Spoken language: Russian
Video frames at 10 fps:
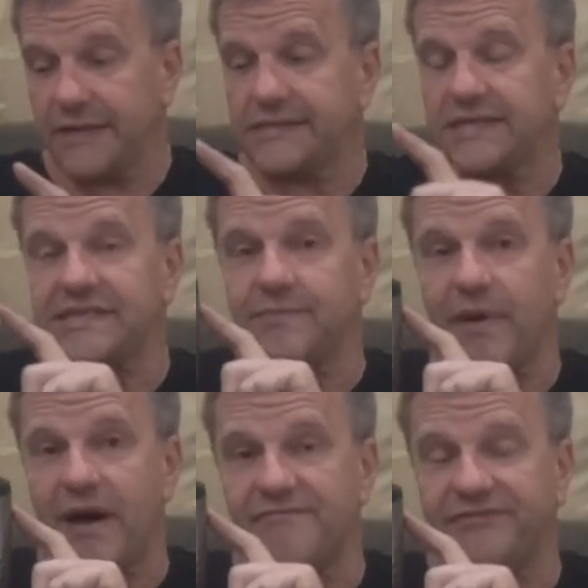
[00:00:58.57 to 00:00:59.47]

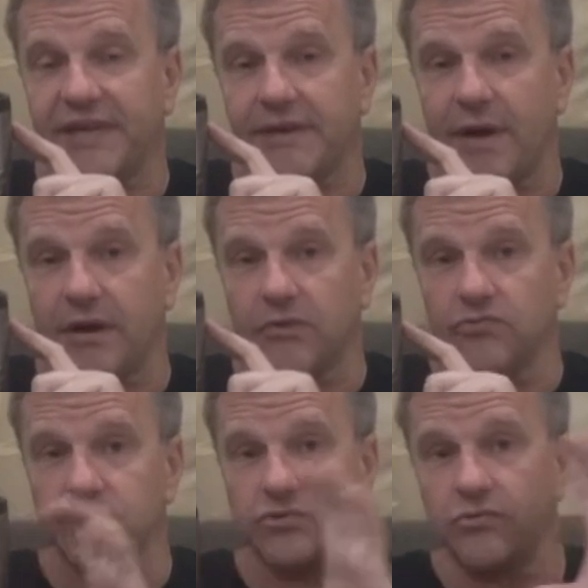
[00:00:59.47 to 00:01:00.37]
засыпаем в
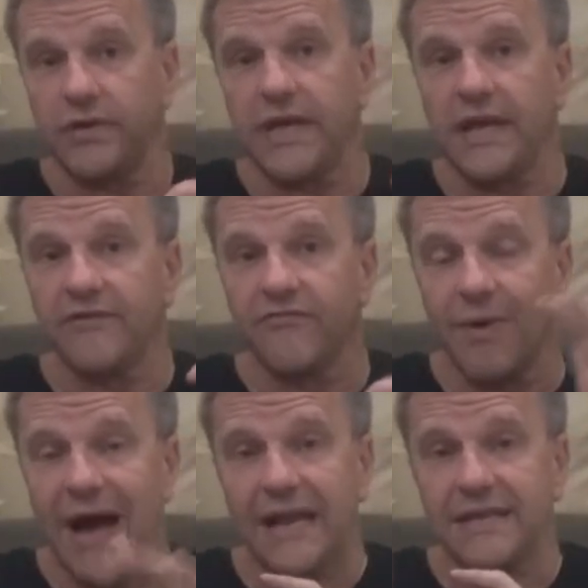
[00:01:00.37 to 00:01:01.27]
термокружку или в
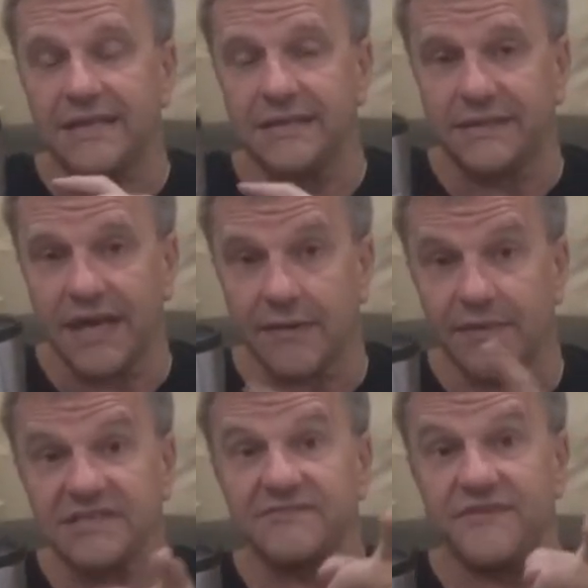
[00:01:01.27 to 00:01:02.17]
маленький
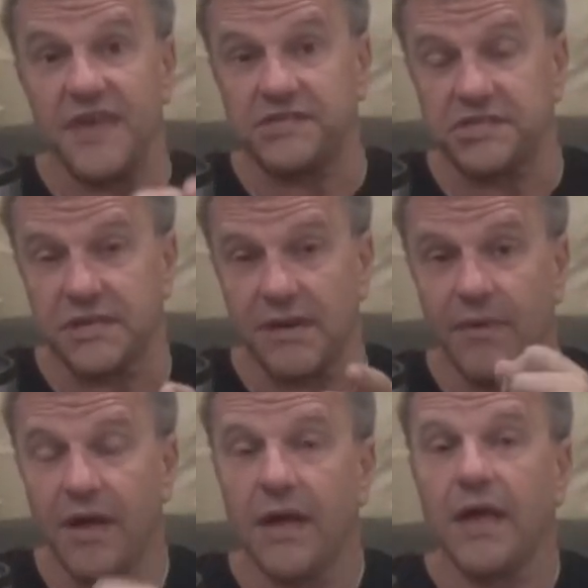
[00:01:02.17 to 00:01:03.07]
термос
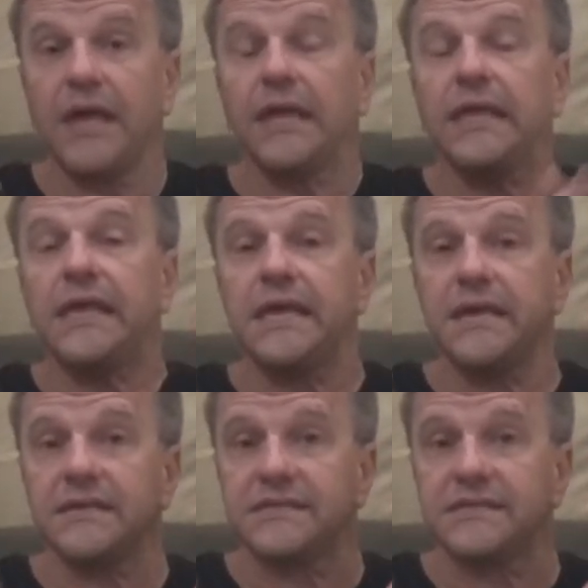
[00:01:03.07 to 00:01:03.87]
вечером – и